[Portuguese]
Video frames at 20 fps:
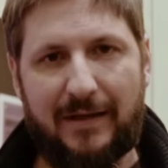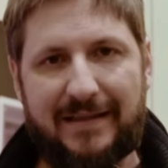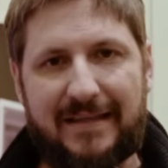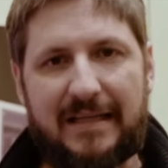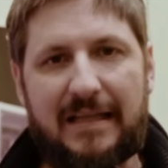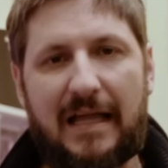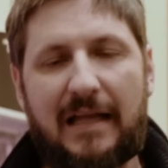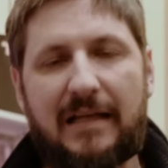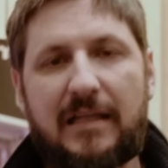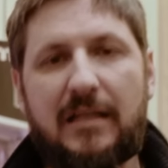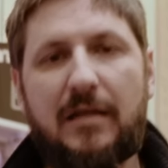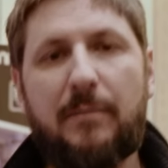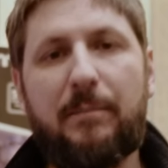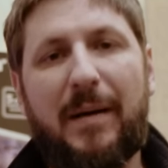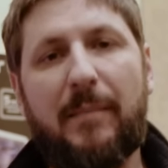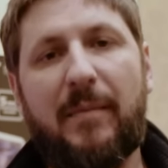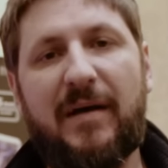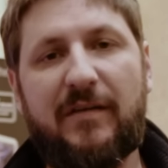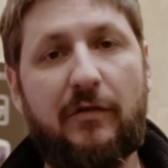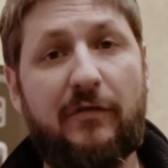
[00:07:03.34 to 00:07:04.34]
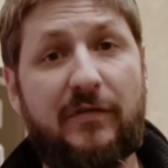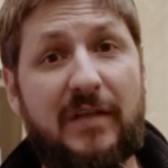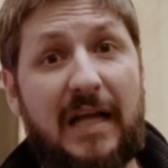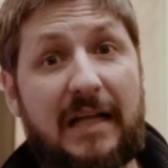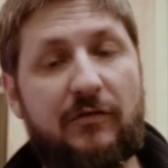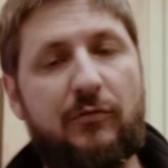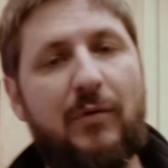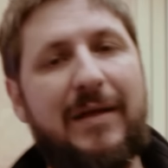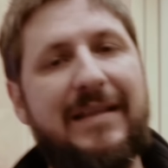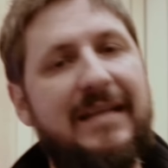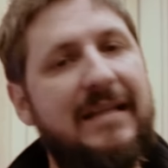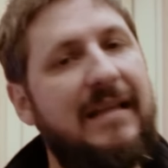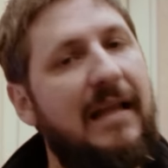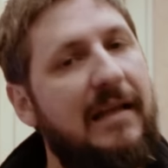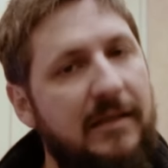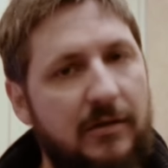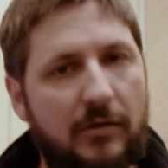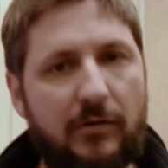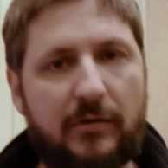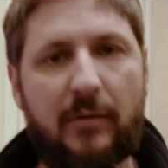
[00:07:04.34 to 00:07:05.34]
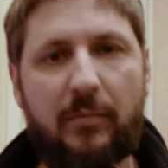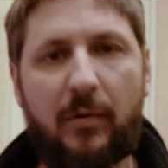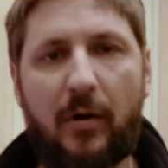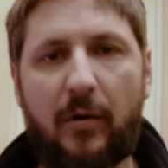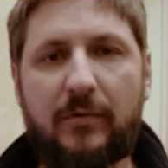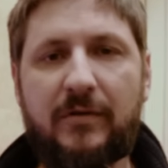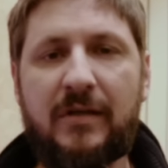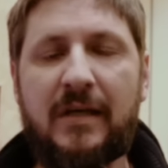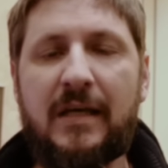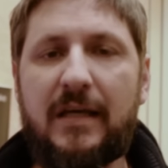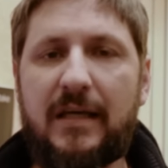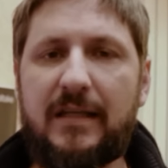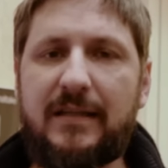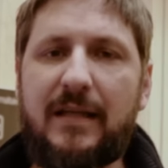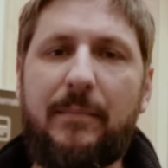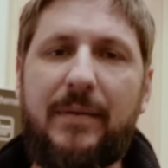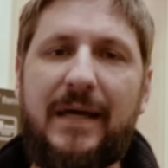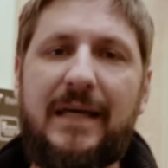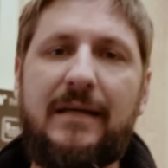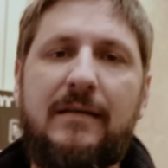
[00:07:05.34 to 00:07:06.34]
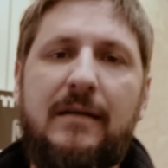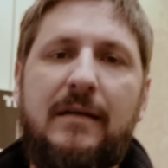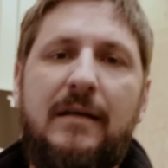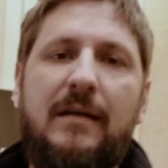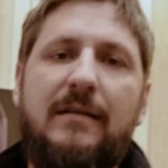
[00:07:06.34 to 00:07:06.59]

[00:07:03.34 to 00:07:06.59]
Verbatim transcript: no Adrenaline para mais novidades do Adrenaline on the Road e também